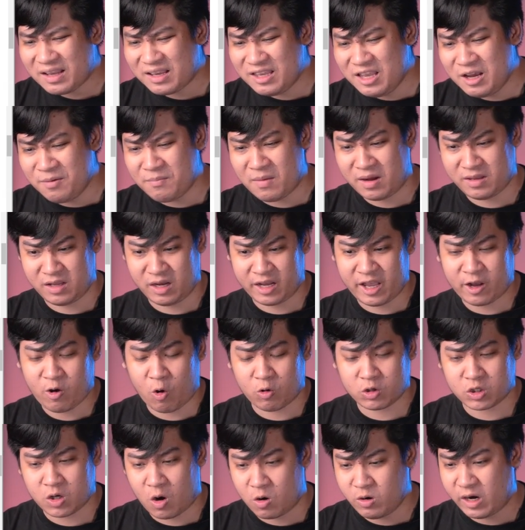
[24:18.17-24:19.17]
nhưng mà những cái
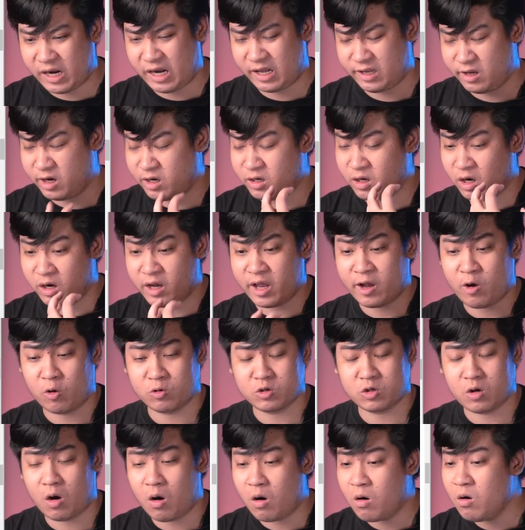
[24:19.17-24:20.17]
con số này là những những cái
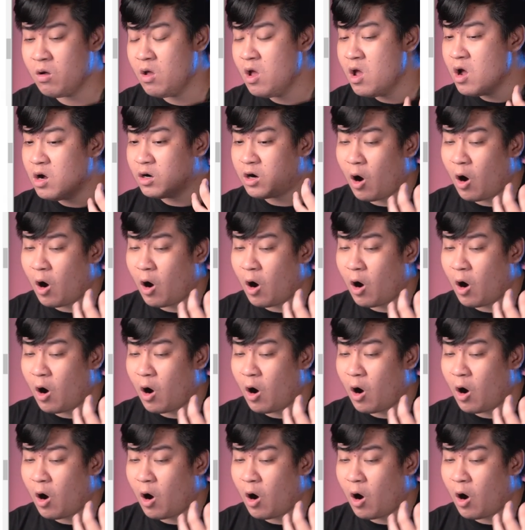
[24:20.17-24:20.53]
con số